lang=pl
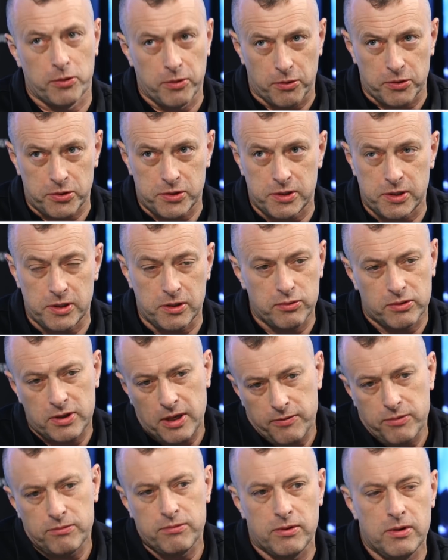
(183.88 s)
y, wolności. I
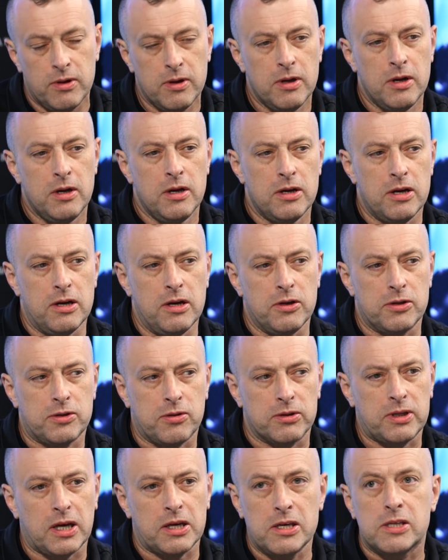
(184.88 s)
tutaj
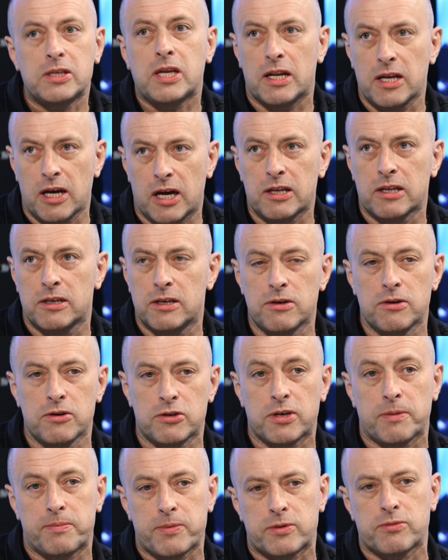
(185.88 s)
stąd ta histeria,
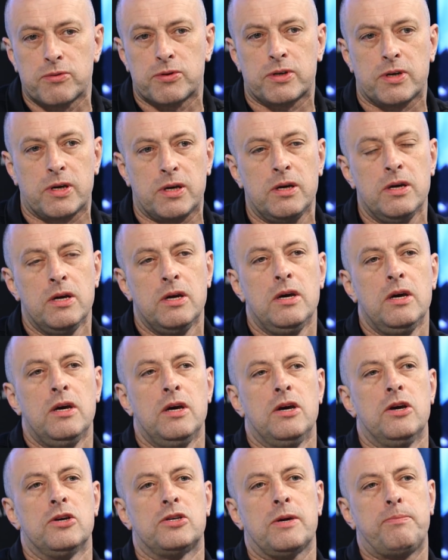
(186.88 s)
że po prostu, że,
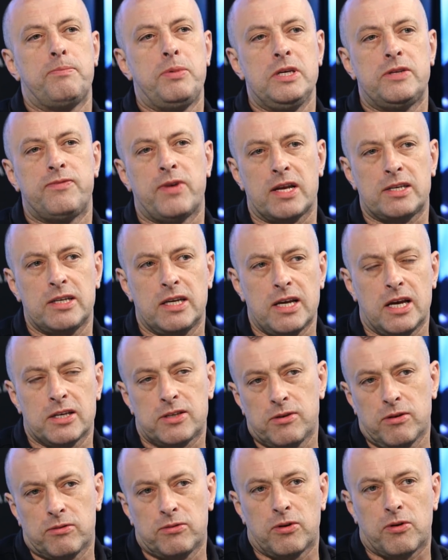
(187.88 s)
że PiS wraca
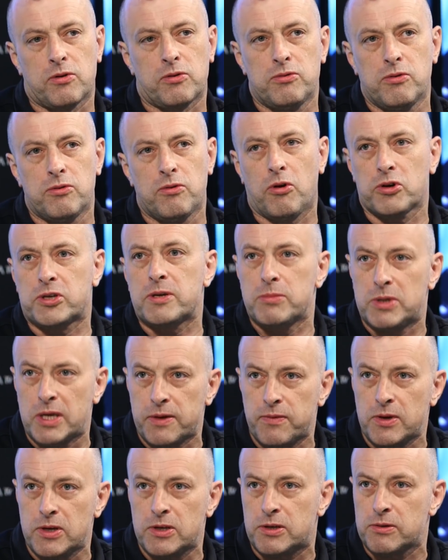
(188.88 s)
nas do, do roku
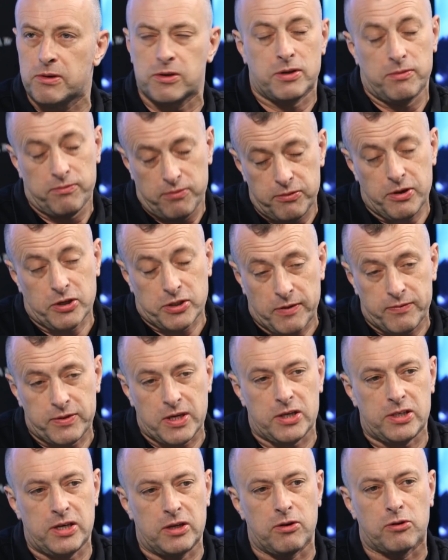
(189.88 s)
89, czy znaczy
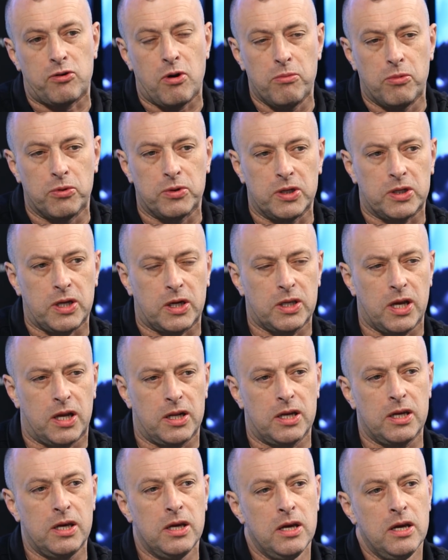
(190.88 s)
jeszcze wcześniej, do komuny i
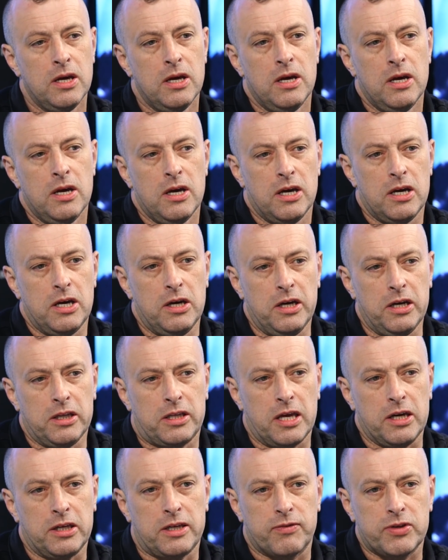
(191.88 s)
tak dalej.
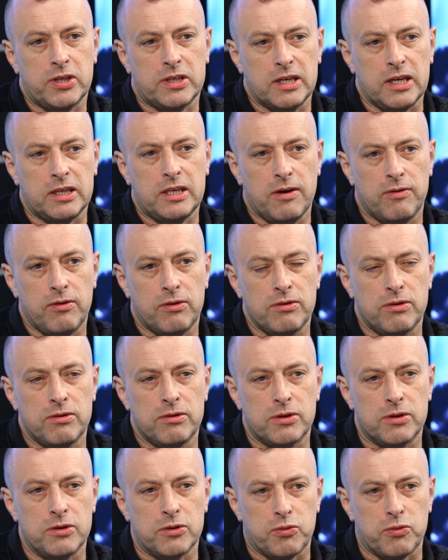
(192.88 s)
I, i, te, wszystkie takie
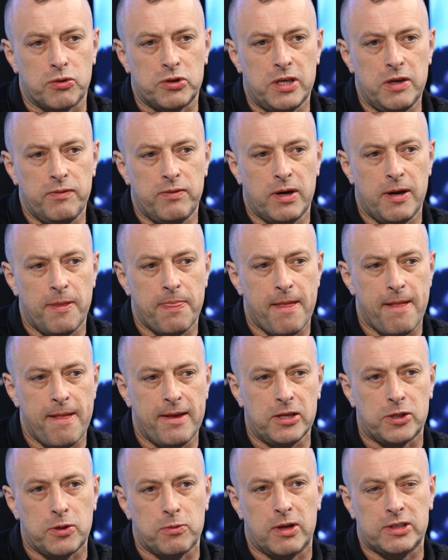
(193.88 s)
złośliwe
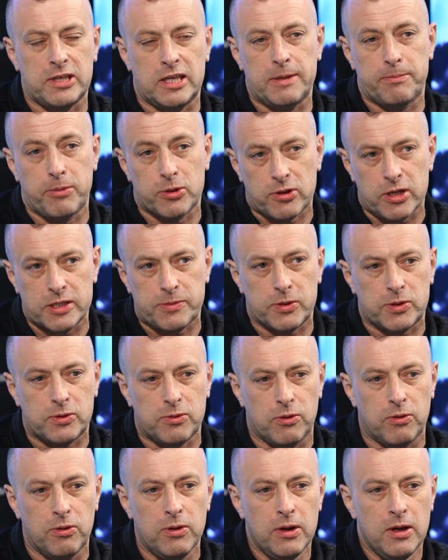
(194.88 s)
insynuacje, typu, że to jest
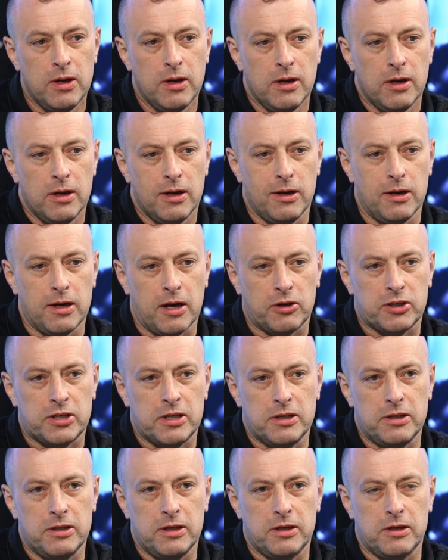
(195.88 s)
po prostu
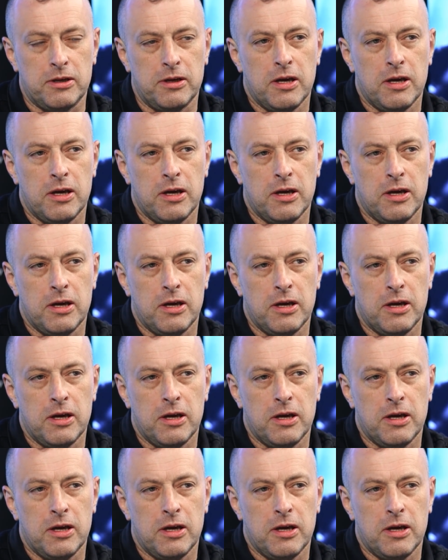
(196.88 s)
jakaś